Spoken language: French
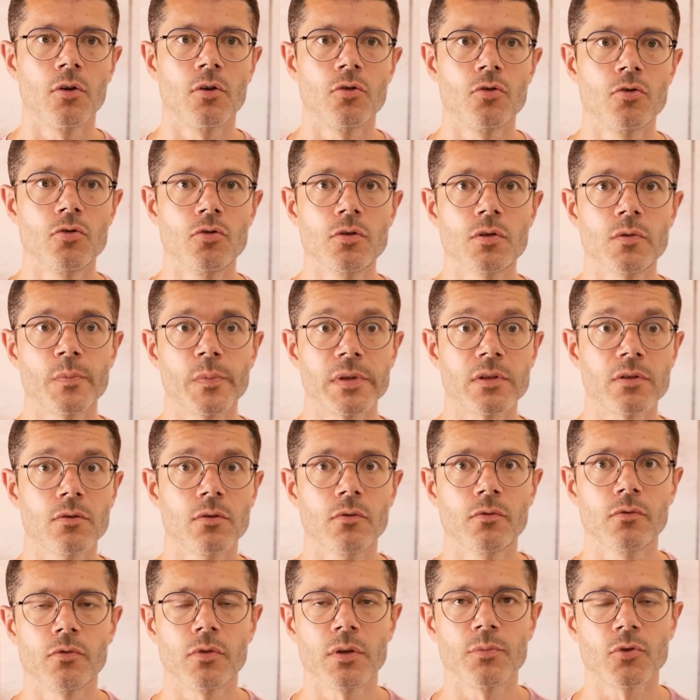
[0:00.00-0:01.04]
juste parce que
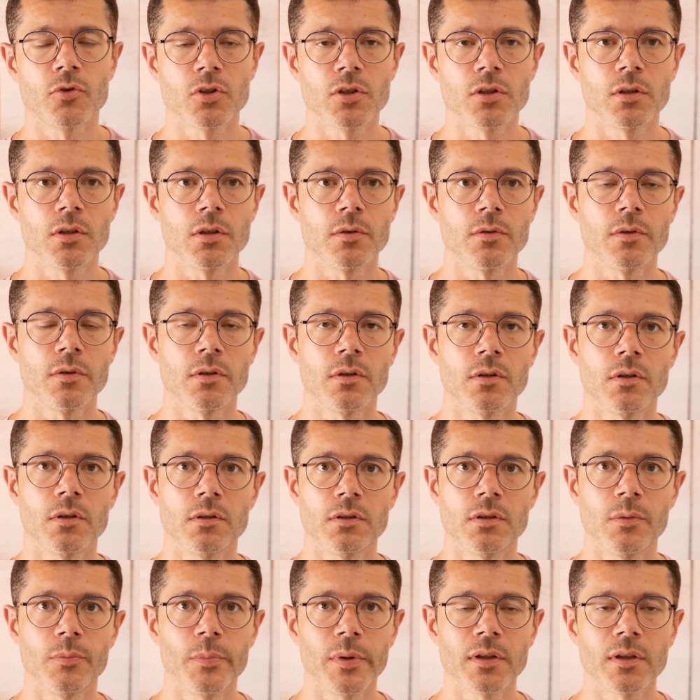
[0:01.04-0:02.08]
vous voulez manger des,
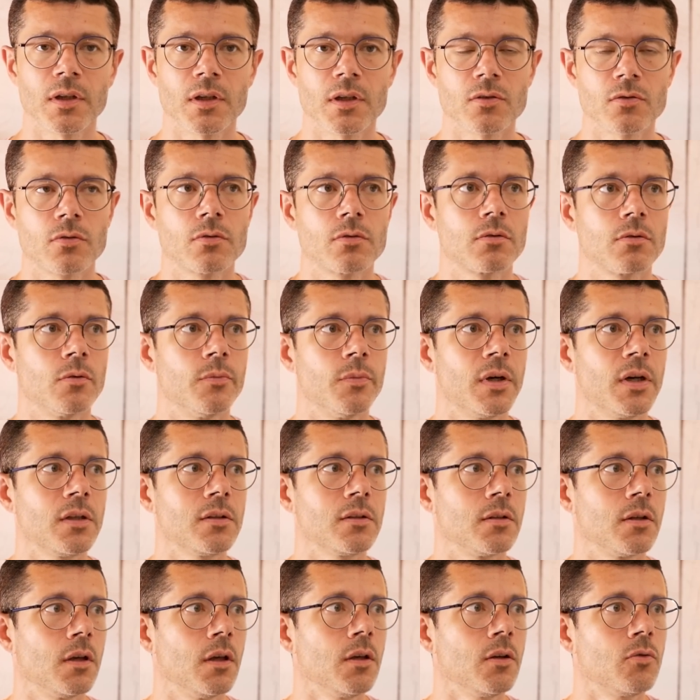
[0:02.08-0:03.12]
pâtes à la sauce
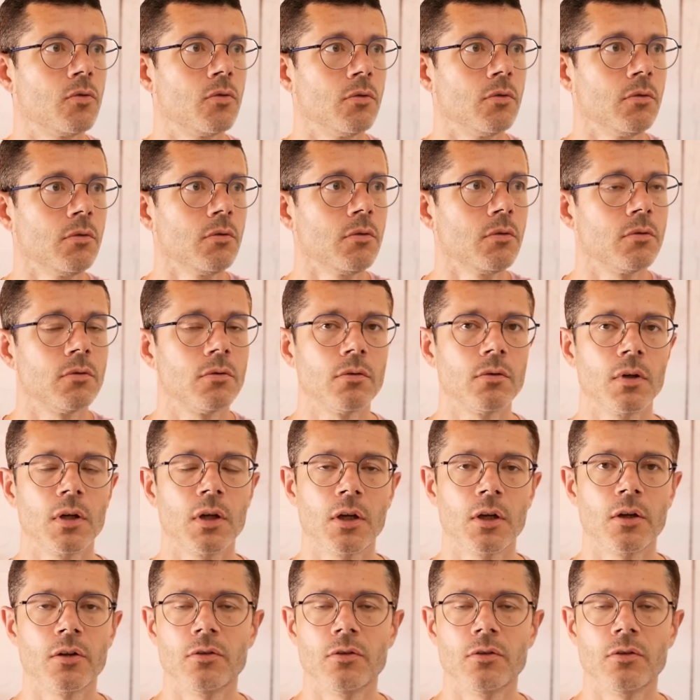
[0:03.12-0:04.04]
tomate et que euh,